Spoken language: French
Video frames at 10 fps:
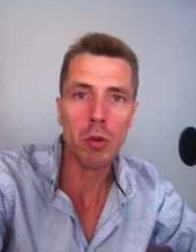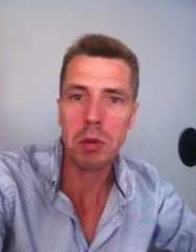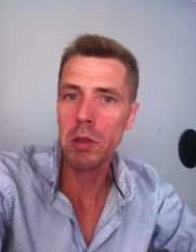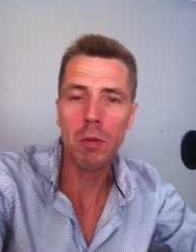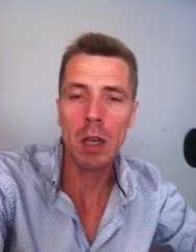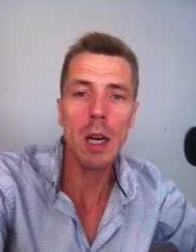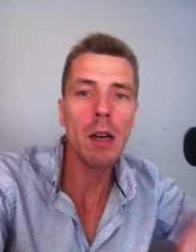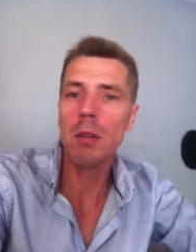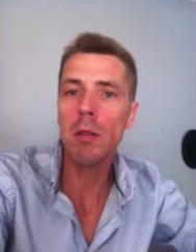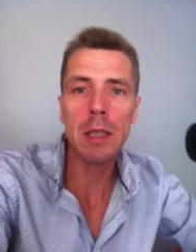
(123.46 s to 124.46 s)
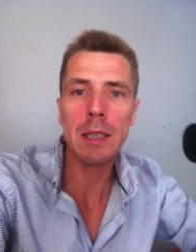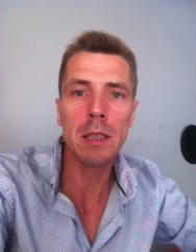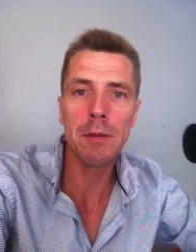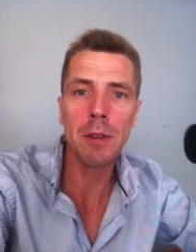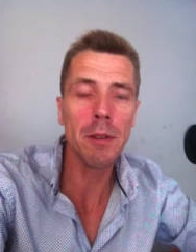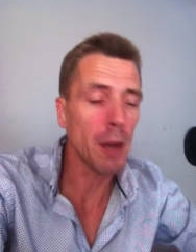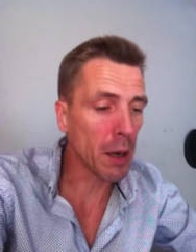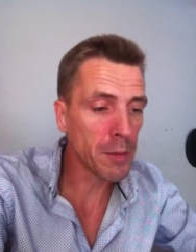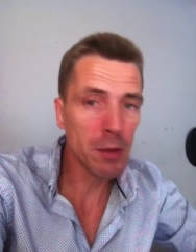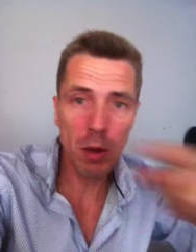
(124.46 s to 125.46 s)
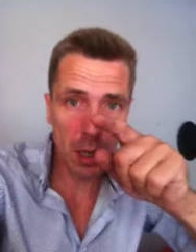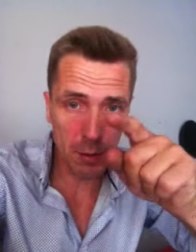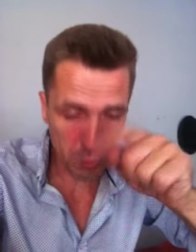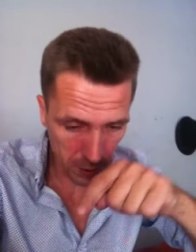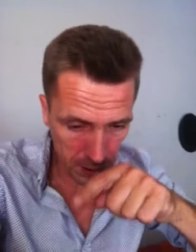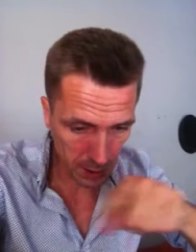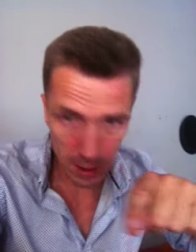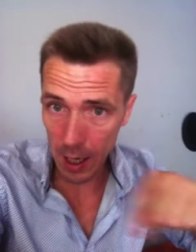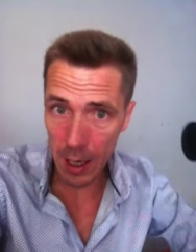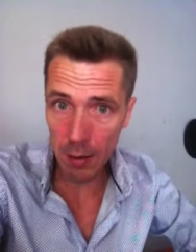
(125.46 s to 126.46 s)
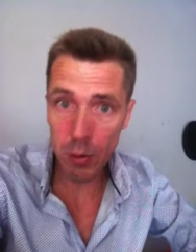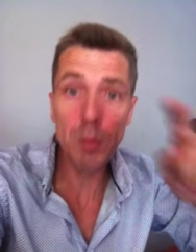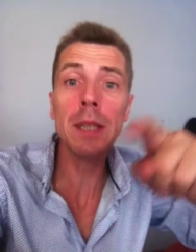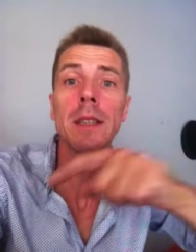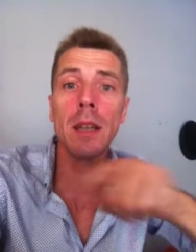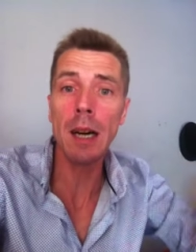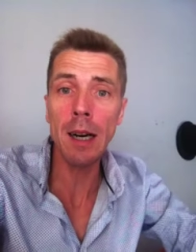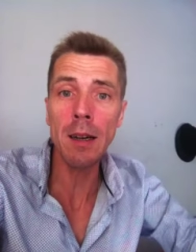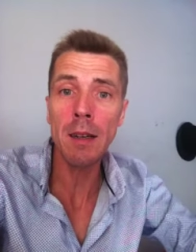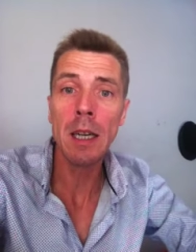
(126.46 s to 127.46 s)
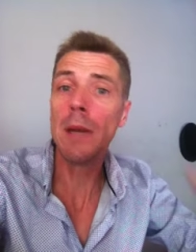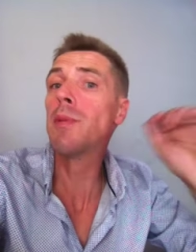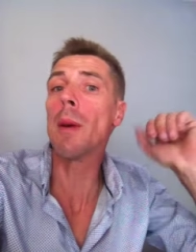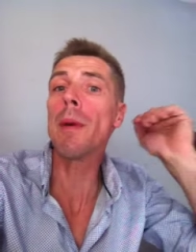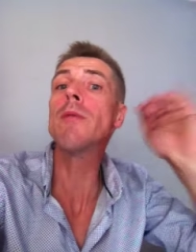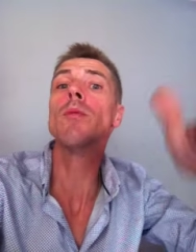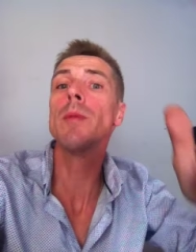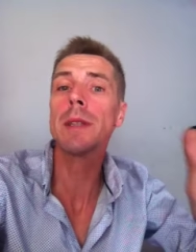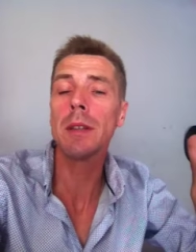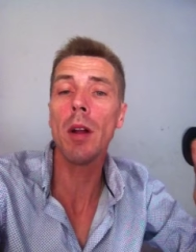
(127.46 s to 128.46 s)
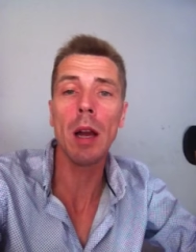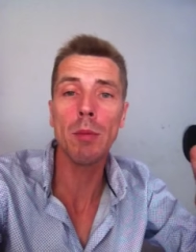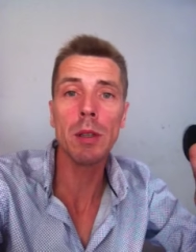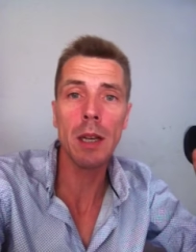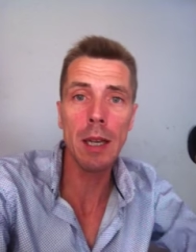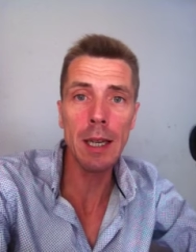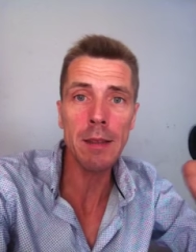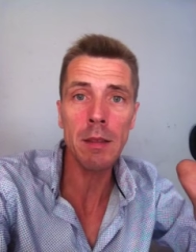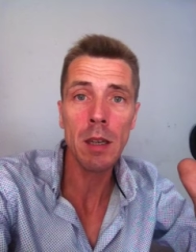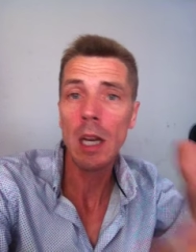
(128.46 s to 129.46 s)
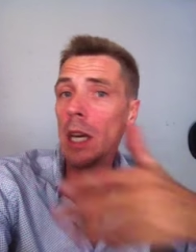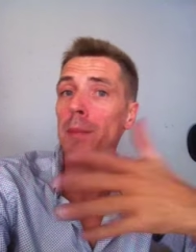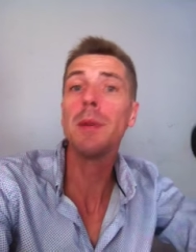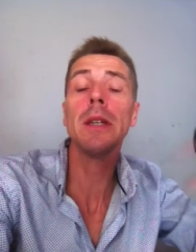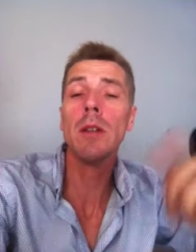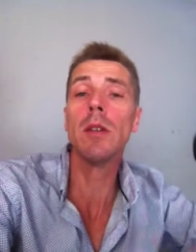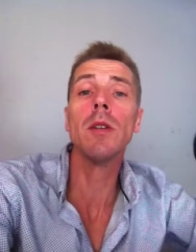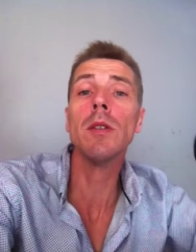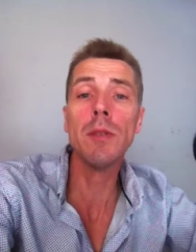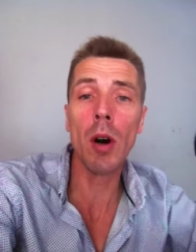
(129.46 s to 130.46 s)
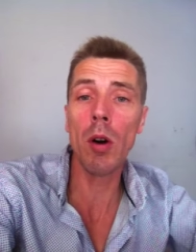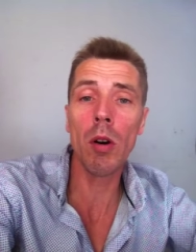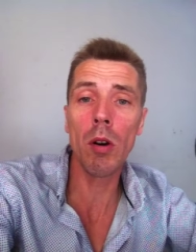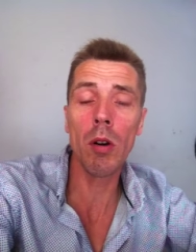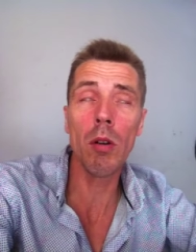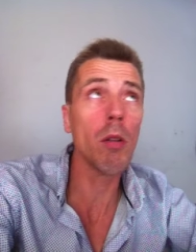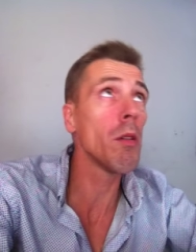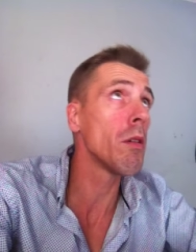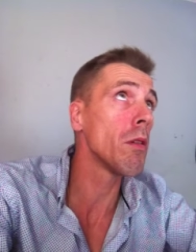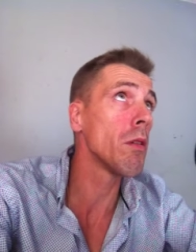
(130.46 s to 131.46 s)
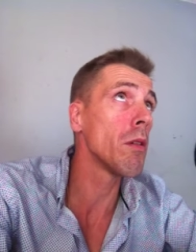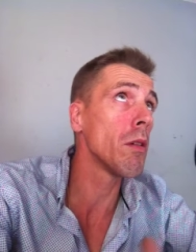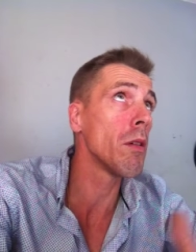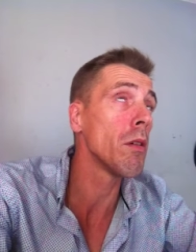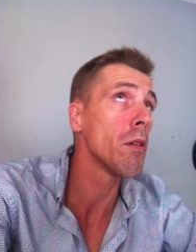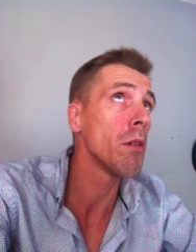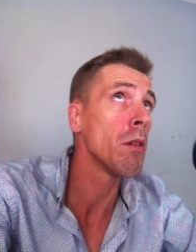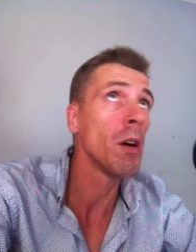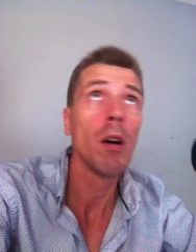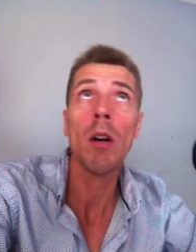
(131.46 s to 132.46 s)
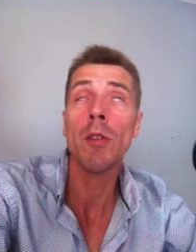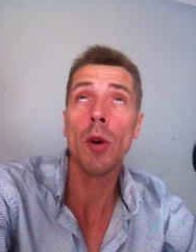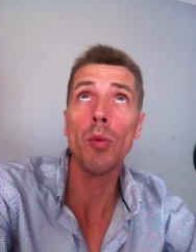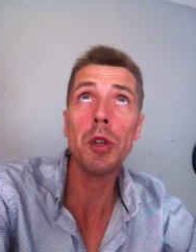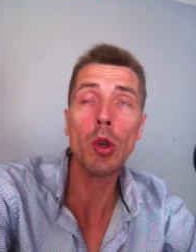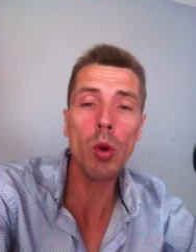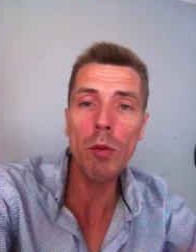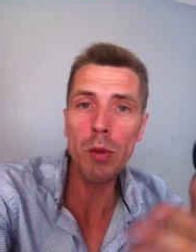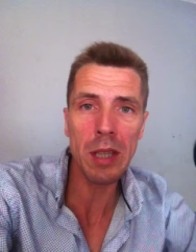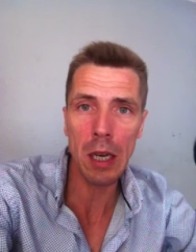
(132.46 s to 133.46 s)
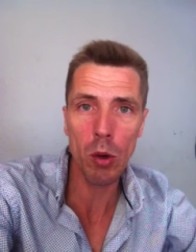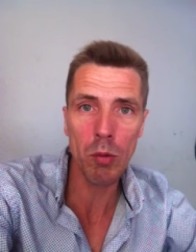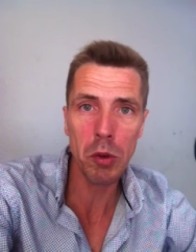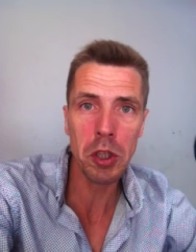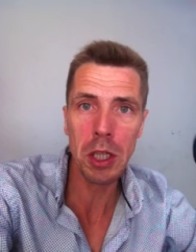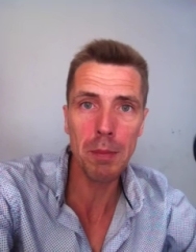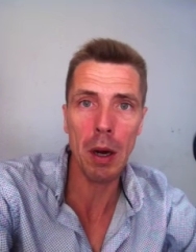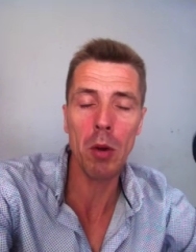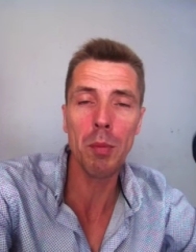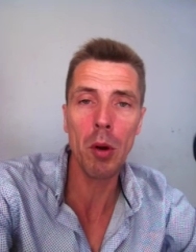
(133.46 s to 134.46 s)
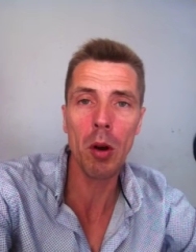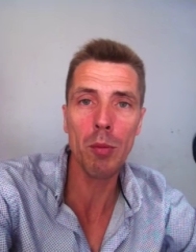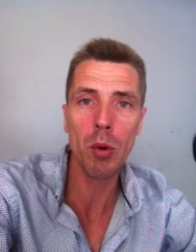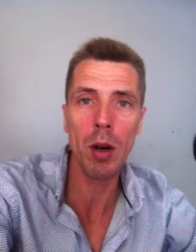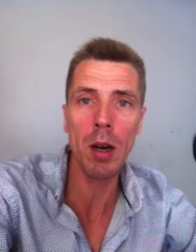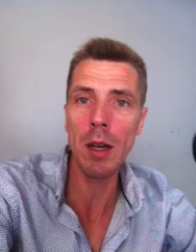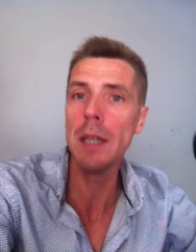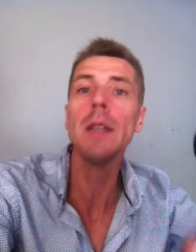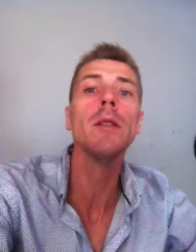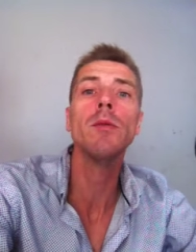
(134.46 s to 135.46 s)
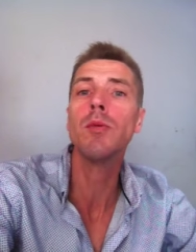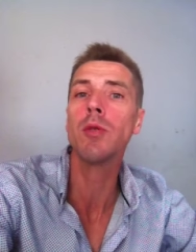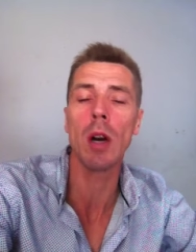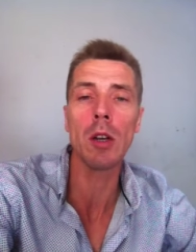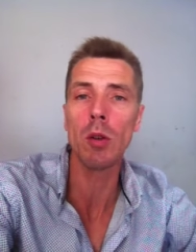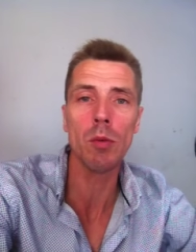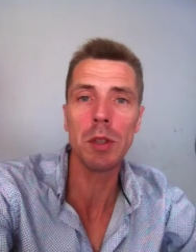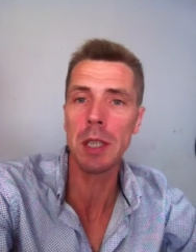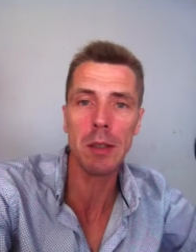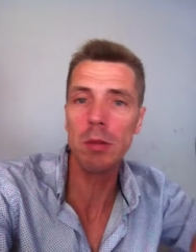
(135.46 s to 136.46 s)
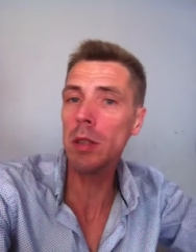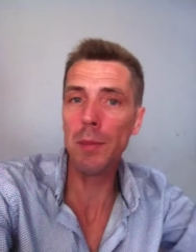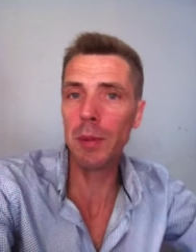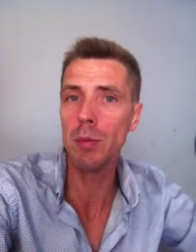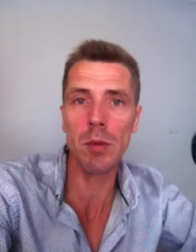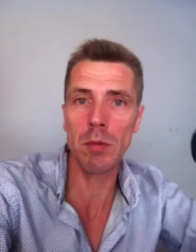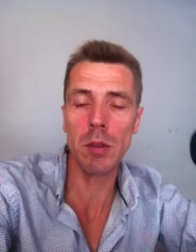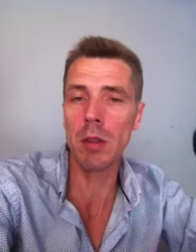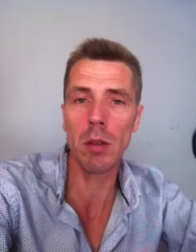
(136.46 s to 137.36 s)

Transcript: Je lui dis, voilà, euh, qu'est-ce qu'il faut faire Il me dit, voilà, vous signez là, vous mettez là, et puis après, vous me le mettez dans la boîte à lettres, et puis euh, dans... dans 8 jours, vous serez convoqué par le Pôle emploi, et vous aurez une convocation, et puis bon,